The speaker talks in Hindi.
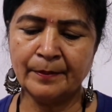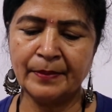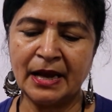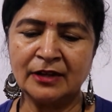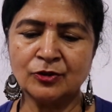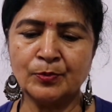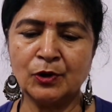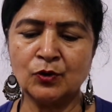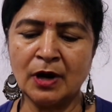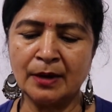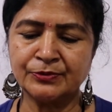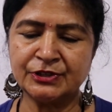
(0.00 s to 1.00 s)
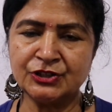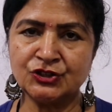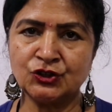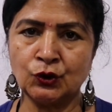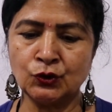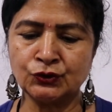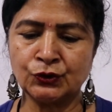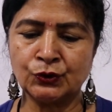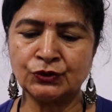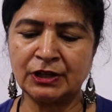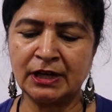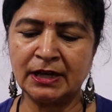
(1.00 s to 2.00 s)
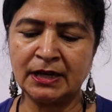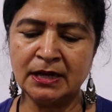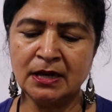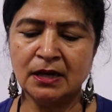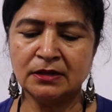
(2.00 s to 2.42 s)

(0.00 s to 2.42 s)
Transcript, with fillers: पहले तो बिल्कुल आपसे स्लो स्लो चलेगा